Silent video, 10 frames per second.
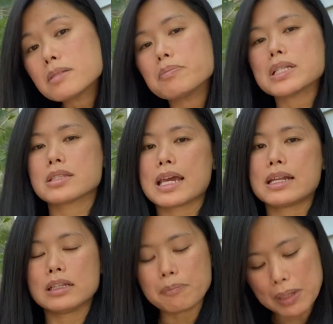
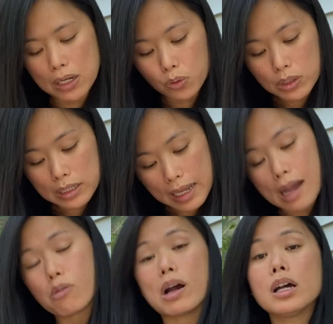50%ถ้าเป็นรุ่น
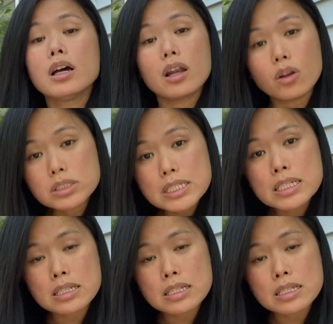เก่าลด